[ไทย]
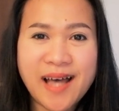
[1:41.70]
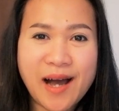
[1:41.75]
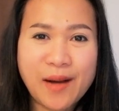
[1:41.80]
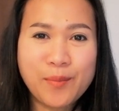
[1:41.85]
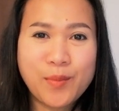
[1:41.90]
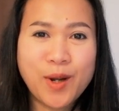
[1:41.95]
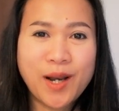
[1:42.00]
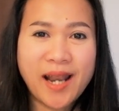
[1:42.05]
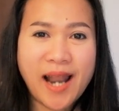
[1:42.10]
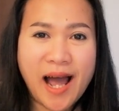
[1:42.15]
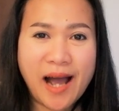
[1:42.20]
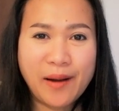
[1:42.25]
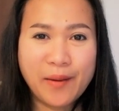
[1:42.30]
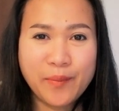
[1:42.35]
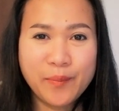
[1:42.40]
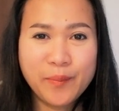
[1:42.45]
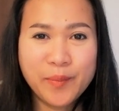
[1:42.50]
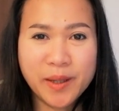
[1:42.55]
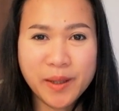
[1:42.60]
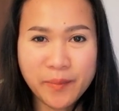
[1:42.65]
สักบนหลัง
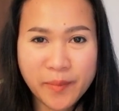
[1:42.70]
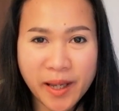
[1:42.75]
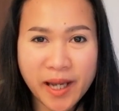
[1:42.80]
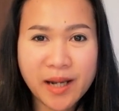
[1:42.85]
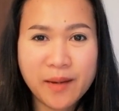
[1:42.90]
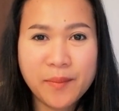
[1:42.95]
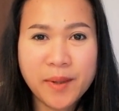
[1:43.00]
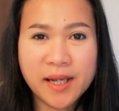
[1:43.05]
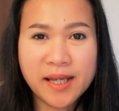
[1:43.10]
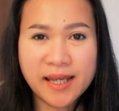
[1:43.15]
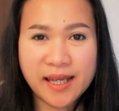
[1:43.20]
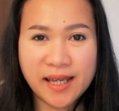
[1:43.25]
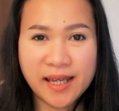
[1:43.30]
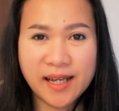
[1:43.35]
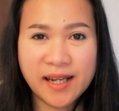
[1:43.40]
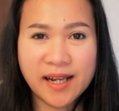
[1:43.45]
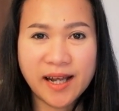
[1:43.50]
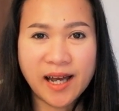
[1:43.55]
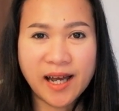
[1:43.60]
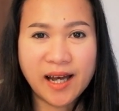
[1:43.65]
พี่มิกเมื่อกี้
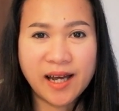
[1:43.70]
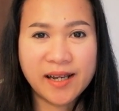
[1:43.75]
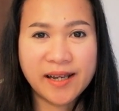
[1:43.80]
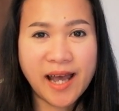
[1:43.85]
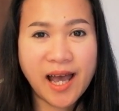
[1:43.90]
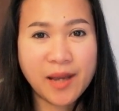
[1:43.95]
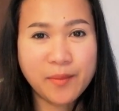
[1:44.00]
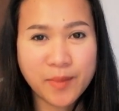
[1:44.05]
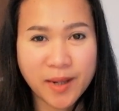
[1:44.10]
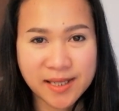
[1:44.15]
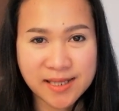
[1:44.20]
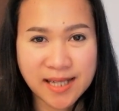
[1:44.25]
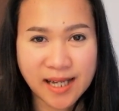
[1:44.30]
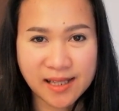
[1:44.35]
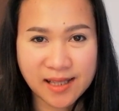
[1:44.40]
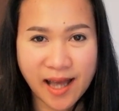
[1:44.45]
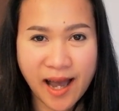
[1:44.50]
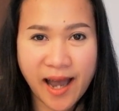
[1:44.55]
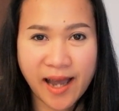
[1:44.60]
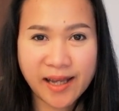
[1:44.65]
นะคะ ได้มาจา
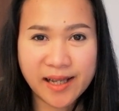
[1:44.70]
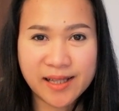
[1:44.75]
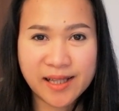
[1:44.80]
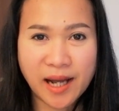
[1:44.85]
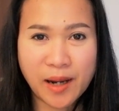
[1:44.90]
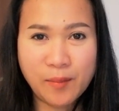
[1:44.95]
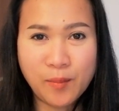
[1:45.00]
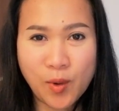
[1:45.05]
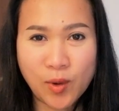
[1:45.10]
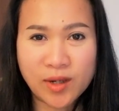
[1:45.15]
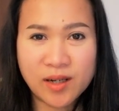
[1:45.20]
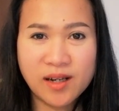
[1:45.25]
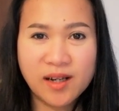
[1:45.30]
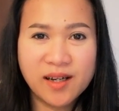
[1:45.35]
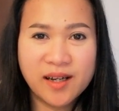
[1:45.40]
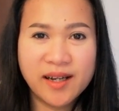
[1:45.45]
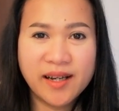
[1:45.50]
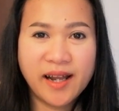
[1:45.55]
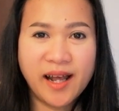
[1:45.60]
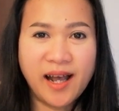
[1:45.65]
กไทยทั้งหมด
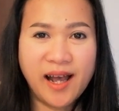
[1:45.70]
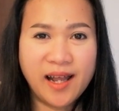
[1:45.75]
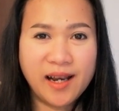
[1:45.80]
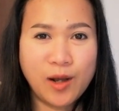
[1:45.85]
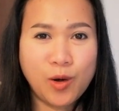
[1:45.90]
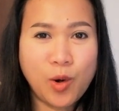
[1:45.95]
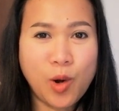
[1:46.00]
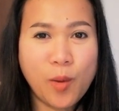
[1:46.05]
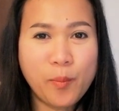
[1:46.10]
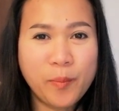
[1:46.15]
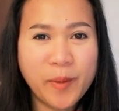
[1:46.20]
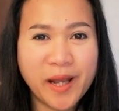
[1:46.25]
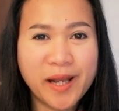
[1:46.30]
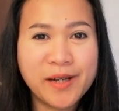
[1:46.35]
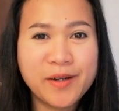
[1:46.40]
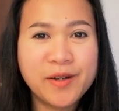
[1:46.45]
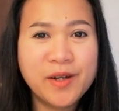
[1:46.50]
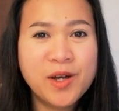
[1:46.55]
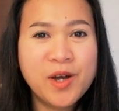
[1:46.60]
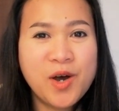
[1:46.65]
เลยนะคะ แล้วก็เป็น
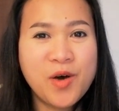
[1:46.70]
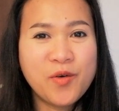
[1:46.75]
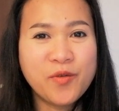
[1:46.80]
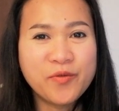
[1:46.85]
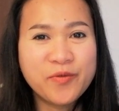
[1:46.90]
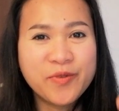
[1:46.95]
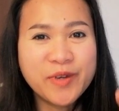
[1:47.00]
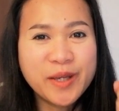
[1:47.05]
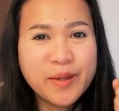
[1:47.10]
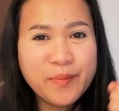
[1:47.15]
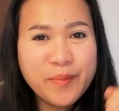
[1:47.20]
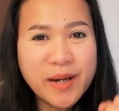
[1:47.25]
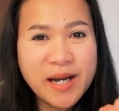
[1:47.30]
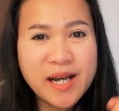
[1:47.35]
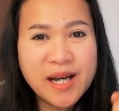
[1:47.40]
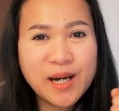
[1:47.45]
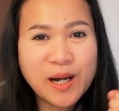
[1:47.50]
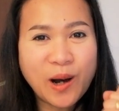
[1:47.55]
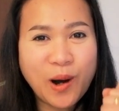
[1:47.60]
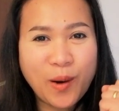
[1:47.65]
ฝีมื
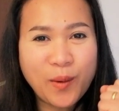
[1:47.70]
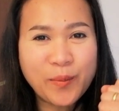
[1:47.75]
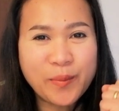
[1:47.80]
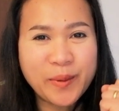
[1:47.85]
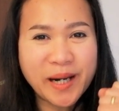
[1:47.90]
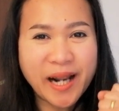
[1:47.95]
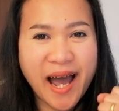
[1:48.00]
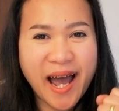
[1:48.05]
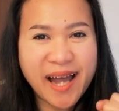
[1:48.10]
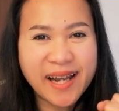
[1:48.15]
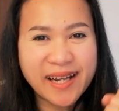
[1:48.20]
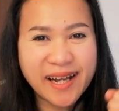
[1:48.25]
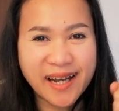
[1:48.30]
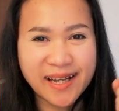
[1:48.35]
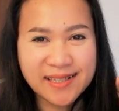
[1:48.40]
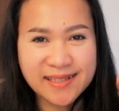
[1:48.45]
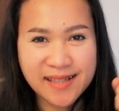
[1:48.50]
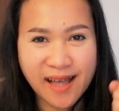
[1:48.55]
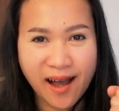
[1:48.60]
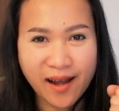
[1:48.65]
อของพระนะ
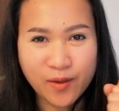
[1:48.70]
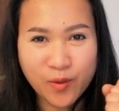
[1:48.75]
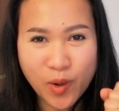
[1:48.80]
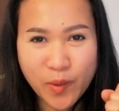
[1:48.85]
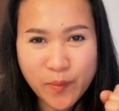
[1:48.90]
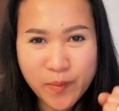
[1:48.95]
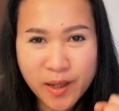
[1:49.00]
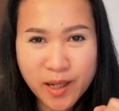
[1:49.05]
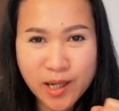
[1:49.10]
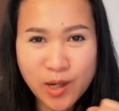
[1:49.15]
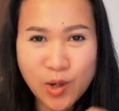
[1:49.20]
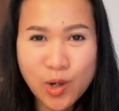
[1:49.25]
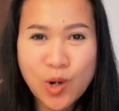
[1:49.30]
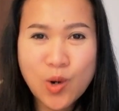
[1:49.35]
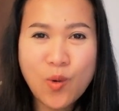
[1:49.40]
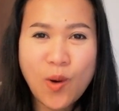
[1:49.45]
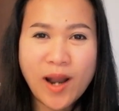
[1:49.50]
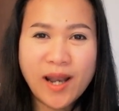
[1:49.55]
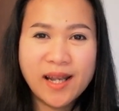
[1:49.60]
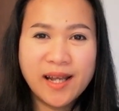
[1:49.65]
คะ สักด้วยมือ
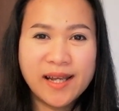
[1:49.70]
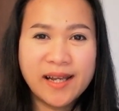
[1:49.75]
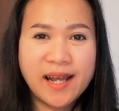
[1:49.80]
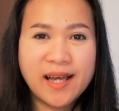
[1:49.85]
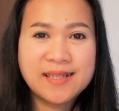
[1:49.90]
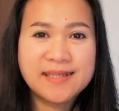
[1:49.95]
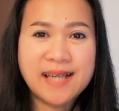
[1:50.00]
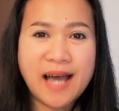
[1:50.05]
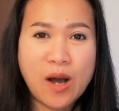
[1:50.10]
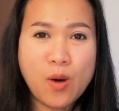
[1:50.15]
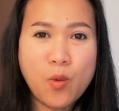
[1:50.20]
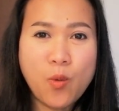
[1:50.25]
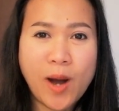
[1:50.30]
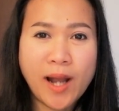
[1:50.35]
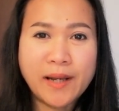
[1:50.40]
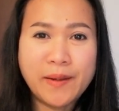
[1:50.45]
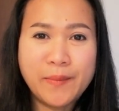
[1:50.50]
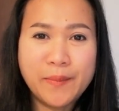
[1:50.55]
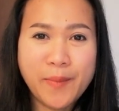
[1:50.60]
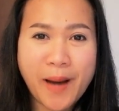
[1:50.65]
ล้วนๆเลยนะ จากวั
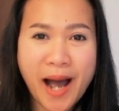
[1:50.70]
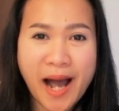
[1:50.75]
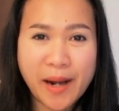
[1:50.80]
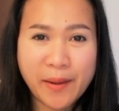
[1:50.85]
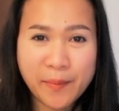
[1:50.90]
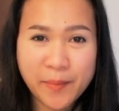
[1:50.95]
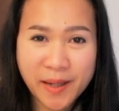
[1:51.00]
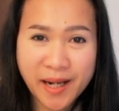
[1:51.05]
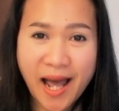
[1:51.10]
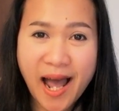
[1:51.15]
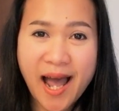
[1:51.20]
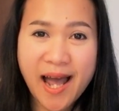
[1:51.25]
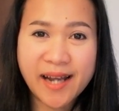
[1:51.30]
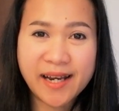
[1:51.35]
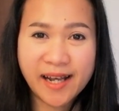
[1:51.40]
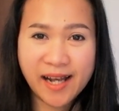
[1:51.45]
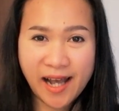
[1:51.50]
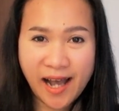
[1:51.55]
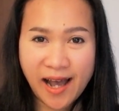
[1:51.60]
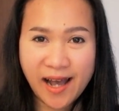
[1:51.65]
ดบางพระ
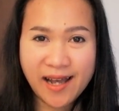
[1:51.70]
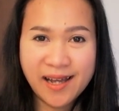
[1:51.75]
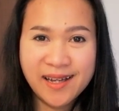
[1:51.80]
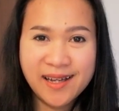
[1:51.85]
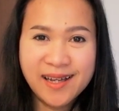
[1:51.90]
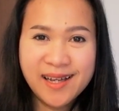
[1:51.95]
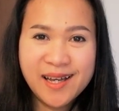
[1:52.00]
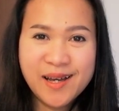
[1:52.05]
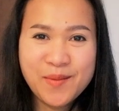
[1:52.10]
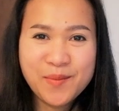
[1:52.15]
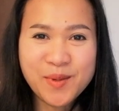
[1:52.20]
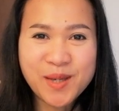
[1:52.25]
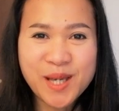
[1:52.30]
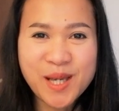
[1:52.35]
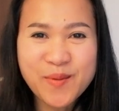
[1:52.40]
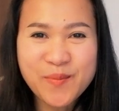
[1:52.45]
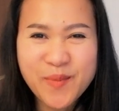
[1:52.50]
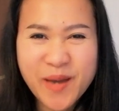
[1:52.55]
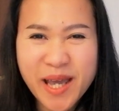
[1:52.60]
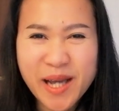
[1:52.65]
นะคะ พี่
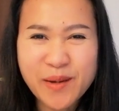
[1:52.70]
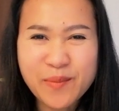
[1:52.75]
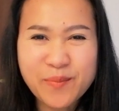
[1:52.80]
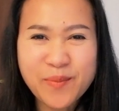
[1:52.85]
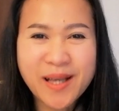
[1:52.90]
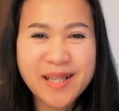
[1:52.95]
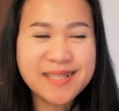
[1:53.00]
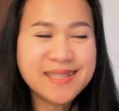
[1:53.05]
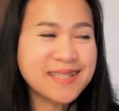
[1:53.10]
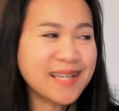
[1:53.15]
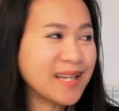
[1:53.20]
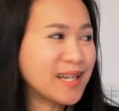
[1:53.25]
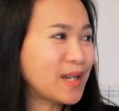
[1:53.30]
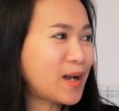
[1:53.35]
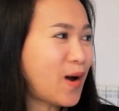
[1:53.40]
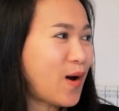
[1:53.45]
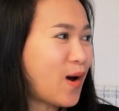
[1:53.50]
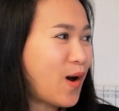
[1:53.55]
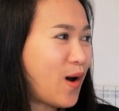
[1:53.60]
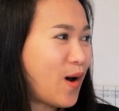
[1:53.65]
มิกเป็นสิท
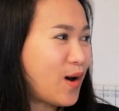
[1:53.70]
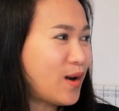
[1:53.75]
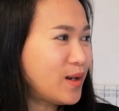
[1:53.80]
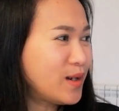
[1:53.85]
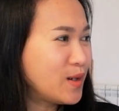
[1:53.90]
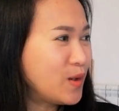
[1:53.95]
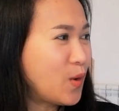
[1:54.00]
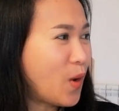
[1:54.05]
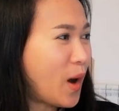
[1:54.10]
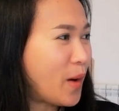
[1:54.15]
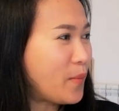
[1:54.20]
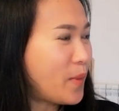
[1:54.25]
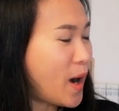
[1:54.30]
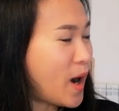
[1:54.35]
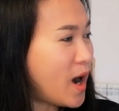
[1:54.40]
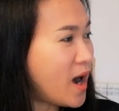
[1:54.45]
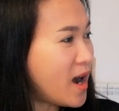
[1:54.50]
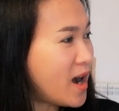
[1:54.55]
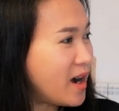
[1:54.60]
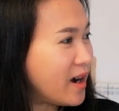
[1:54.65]
ธิ์ของหลวง
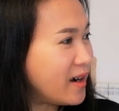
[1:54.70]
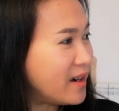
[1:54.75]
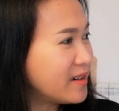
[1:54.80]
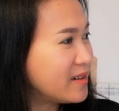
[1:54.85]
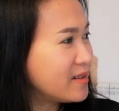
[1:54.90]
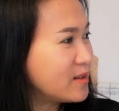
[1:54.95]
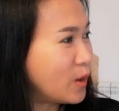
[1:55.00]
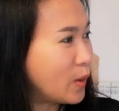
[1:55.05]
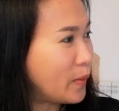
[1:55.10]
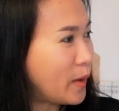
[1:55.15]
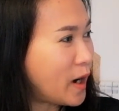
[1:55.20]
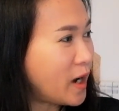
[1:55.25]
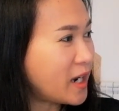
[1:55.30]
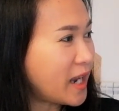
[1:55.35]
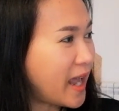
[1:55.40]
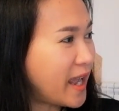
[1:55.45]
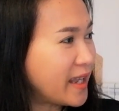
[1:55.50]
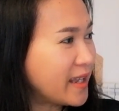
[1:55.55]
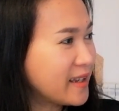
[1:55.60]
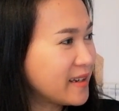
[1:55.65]
พ่อ หลวงพ่ออะ
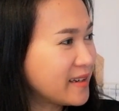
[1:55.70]
ไร